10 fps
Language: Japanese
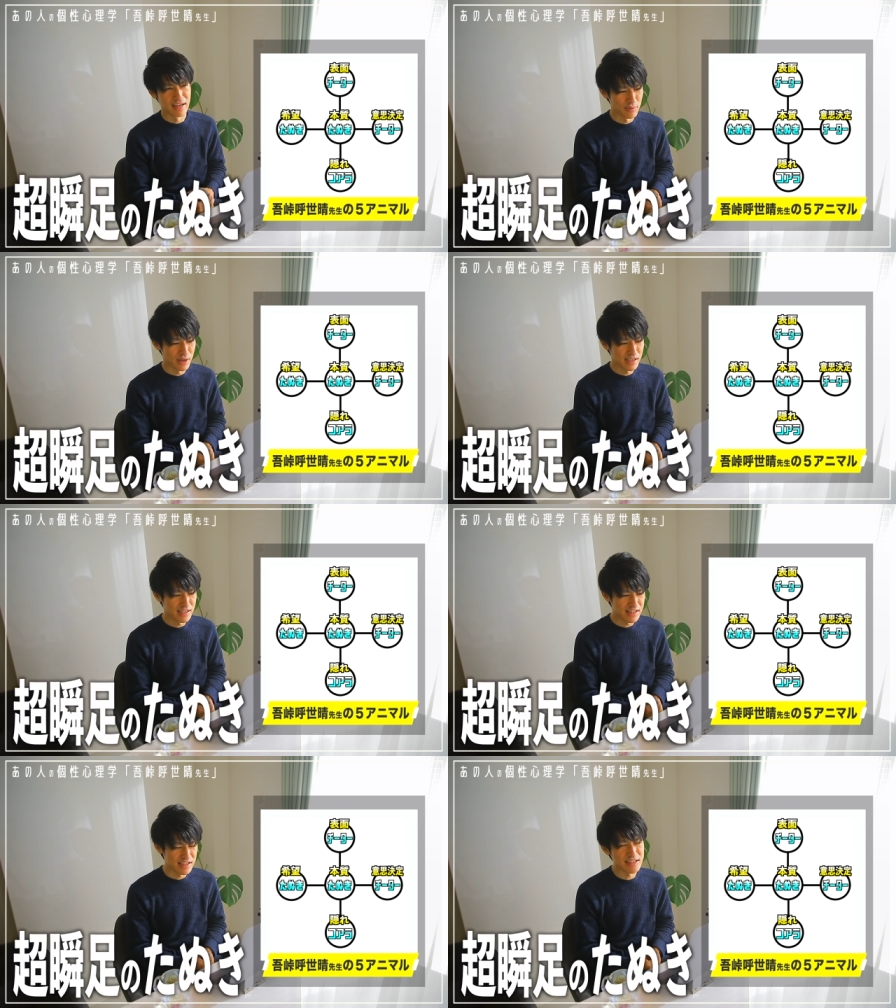もうか
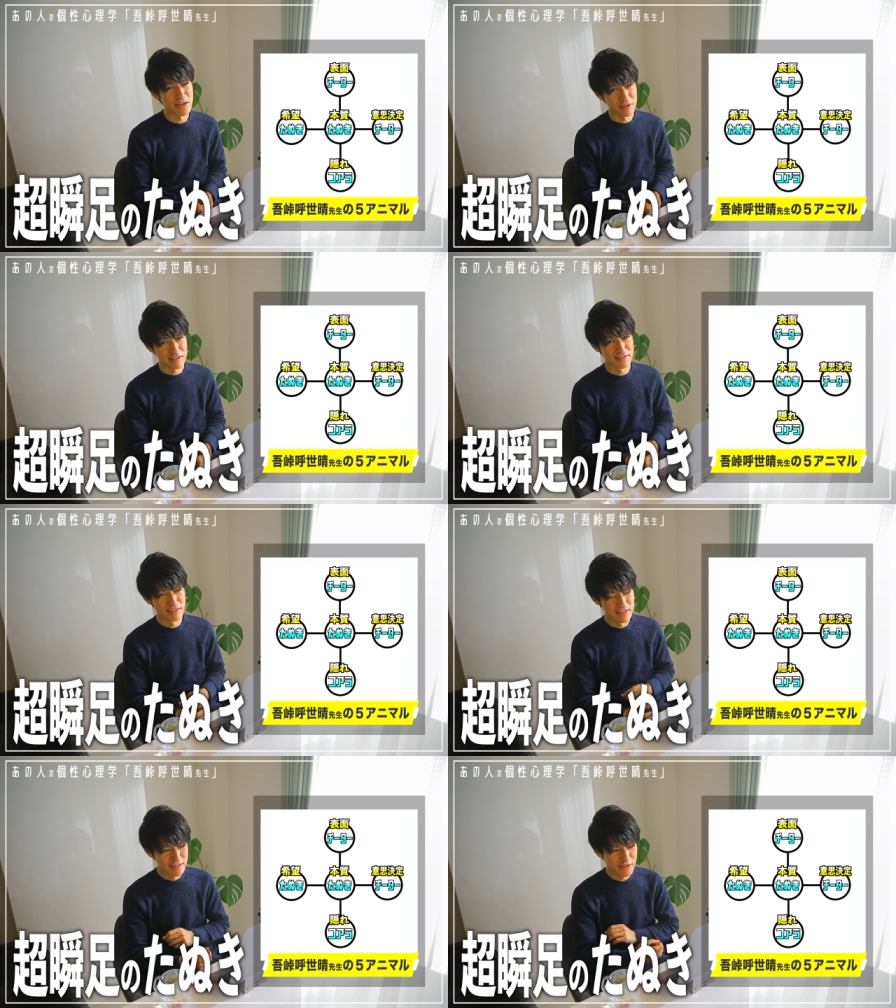なりチーター寄りで
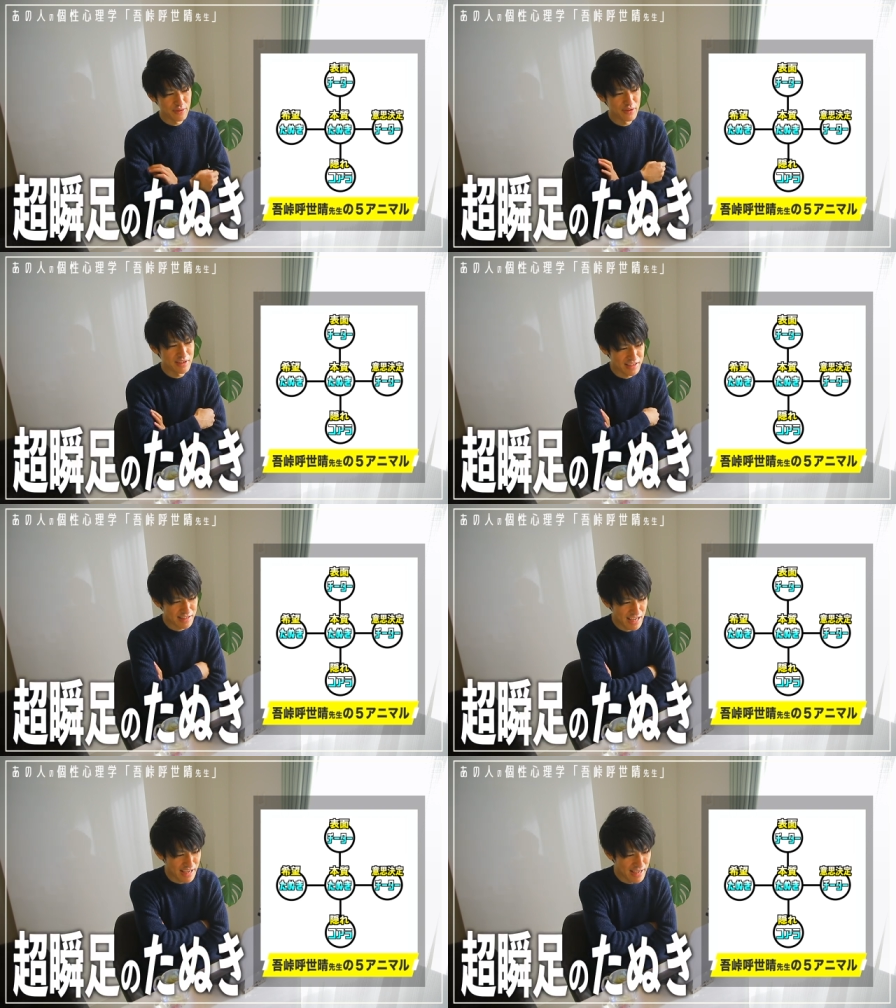す。っていう風にし
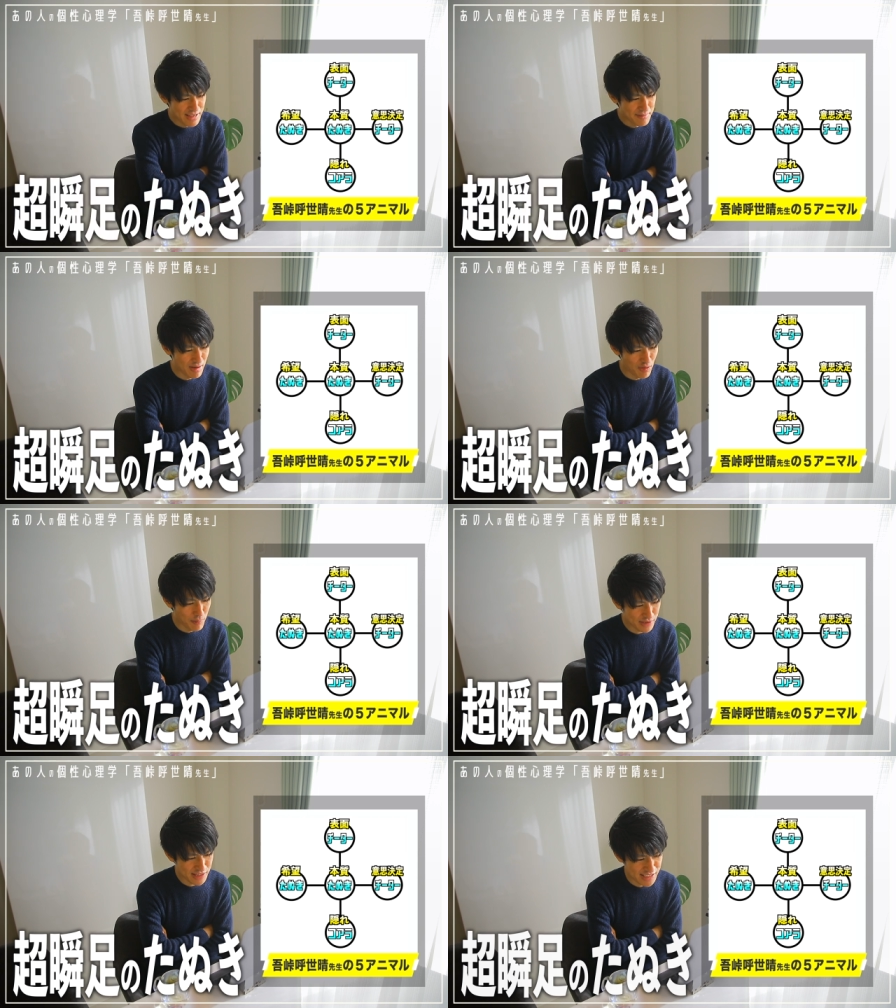て、
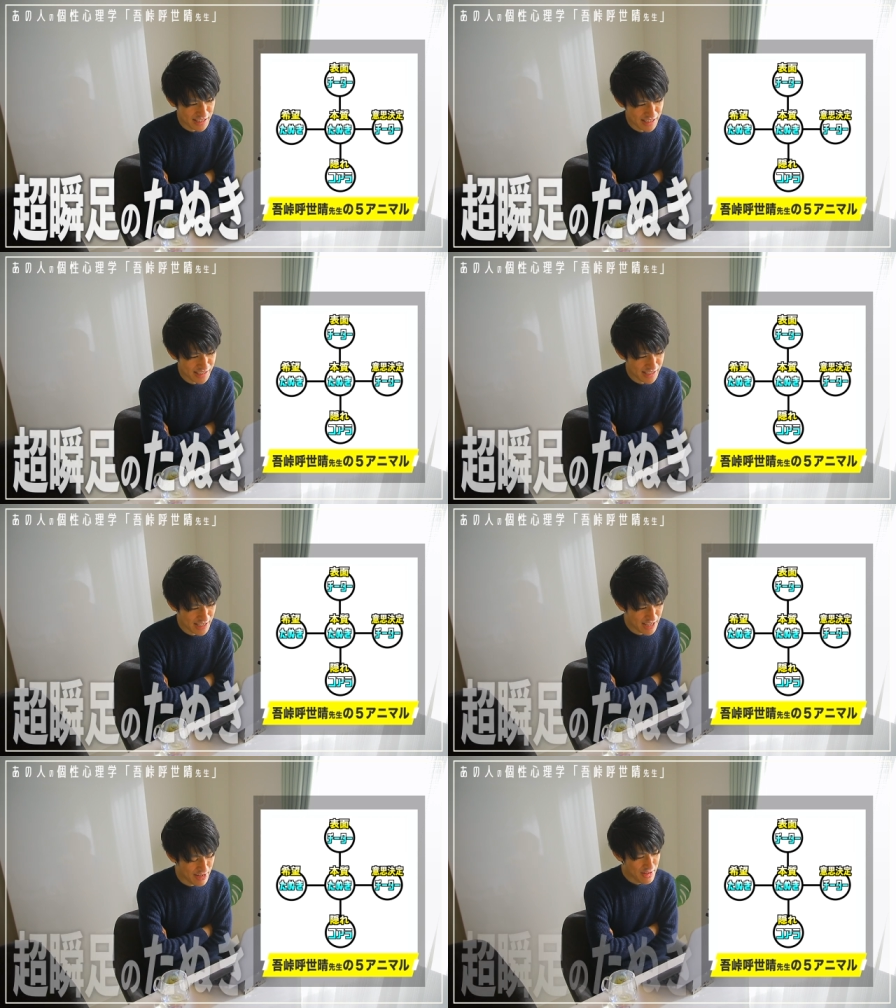思っていただけた
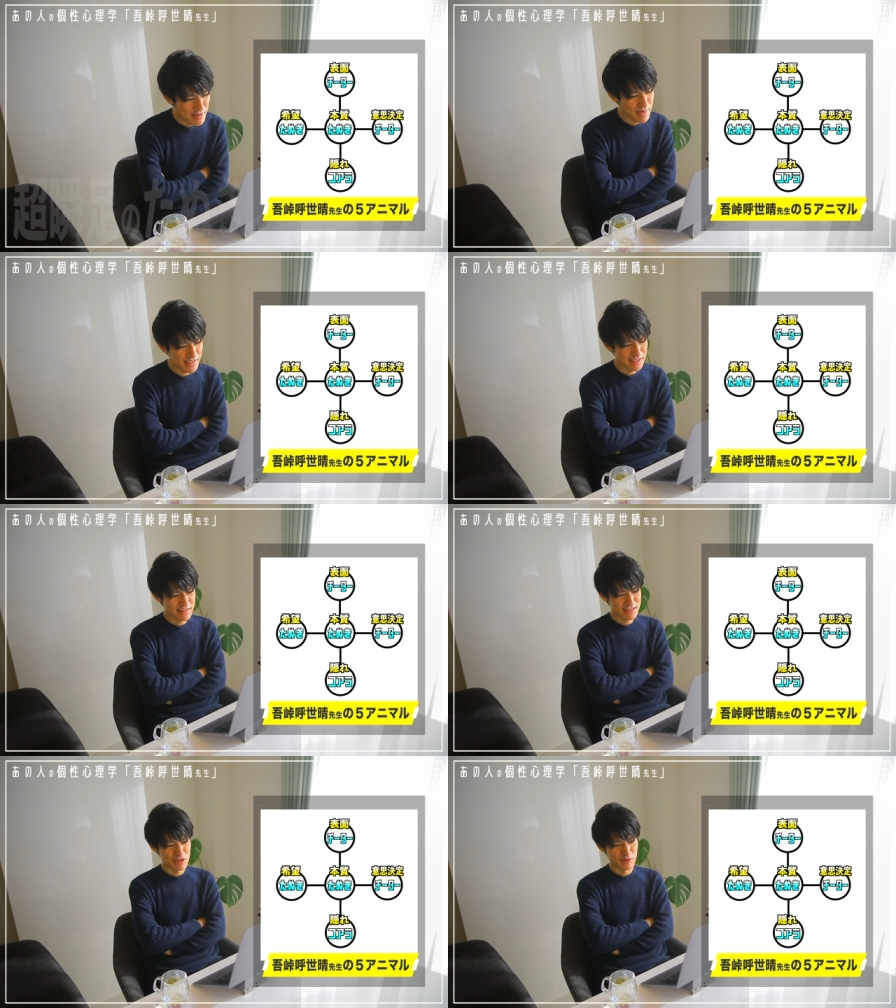ら、
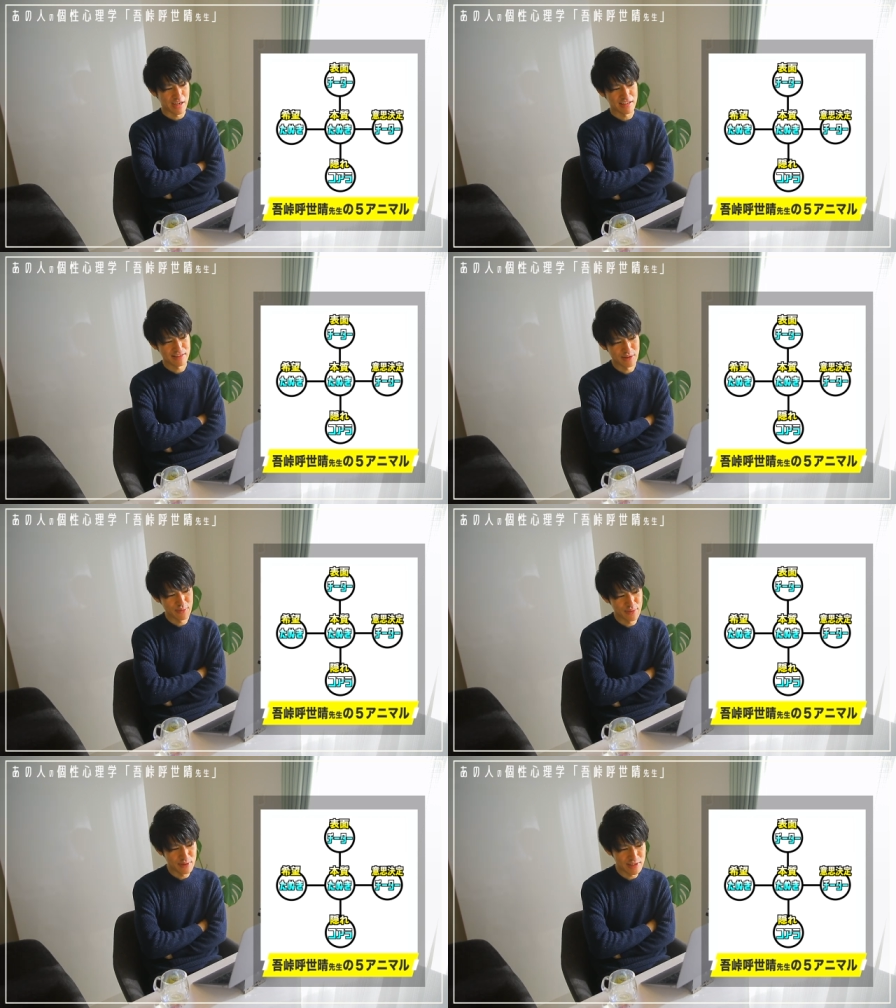正しいのかなって
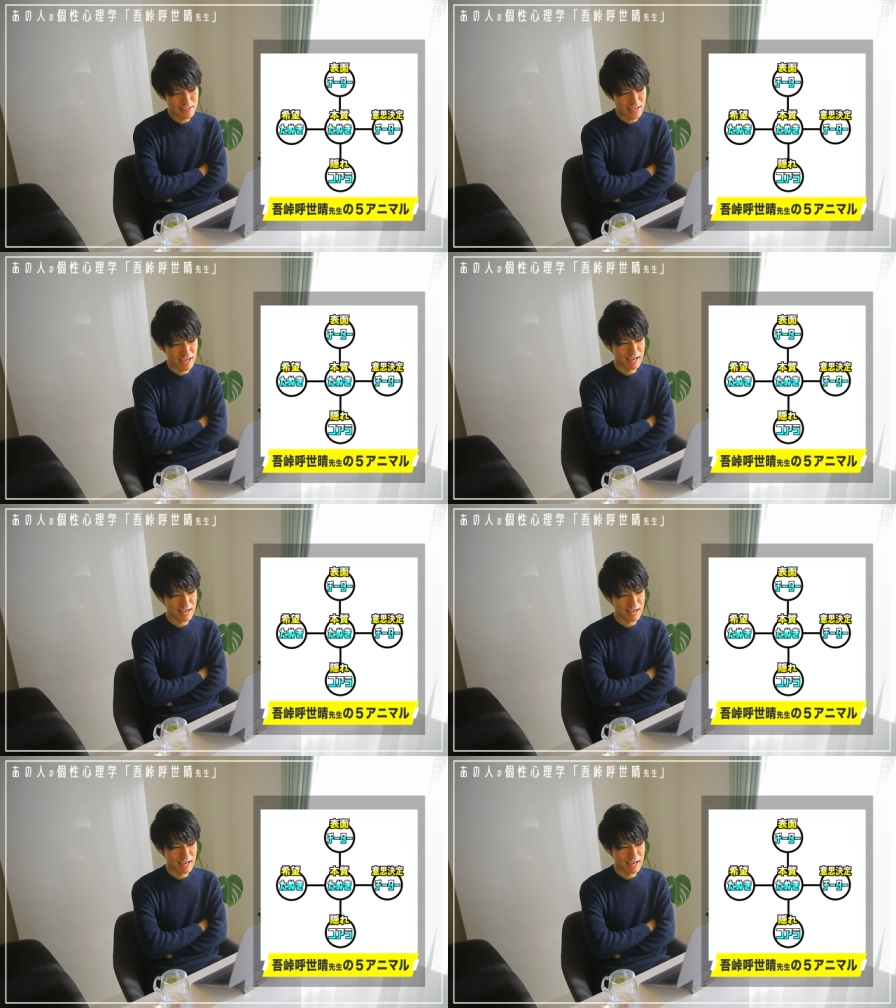いう風に、